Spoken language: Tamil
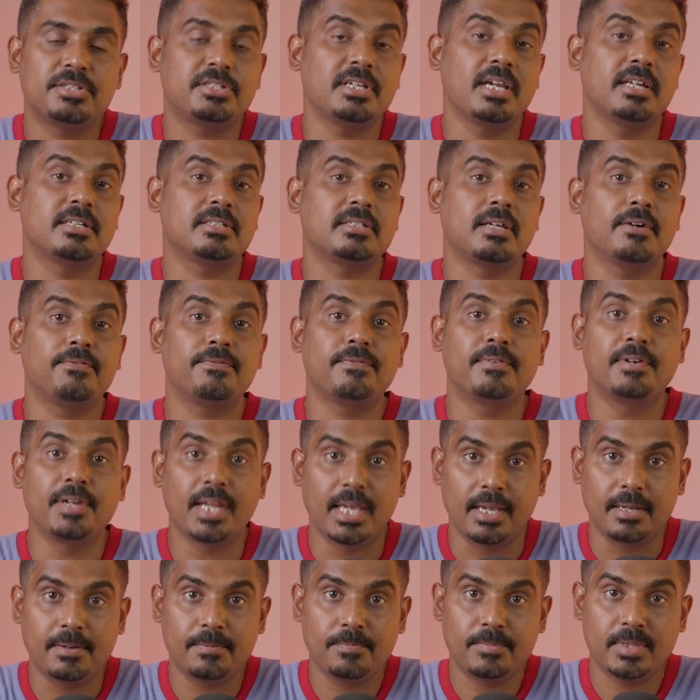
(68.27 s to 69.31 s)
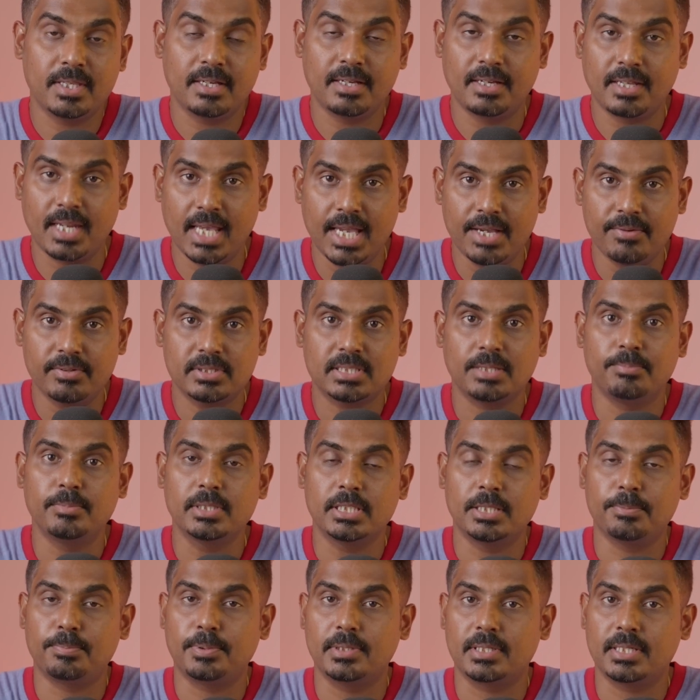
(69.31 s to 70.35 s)
ஷேட்ஸ் ஆஃப் கிரே கிரேவை
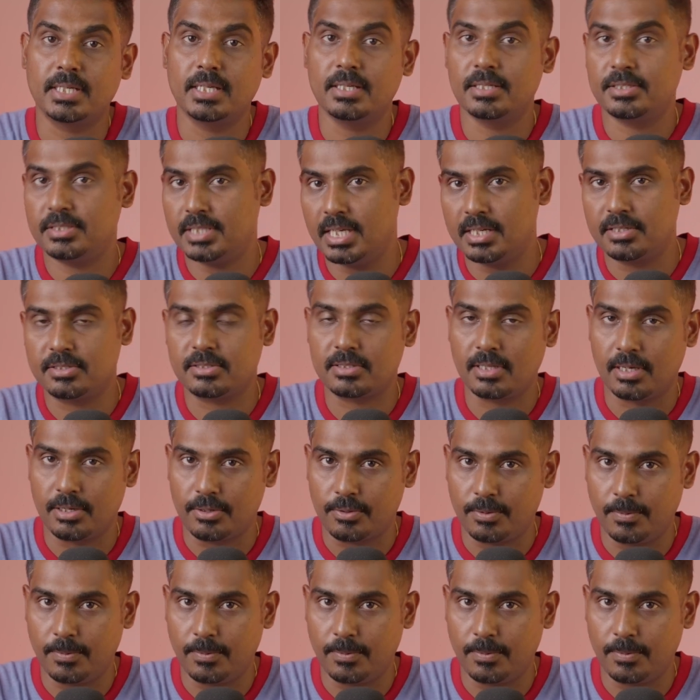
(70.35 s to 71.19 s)
சம்மந்தப்பட்ட ஷேட்ஸ் தான்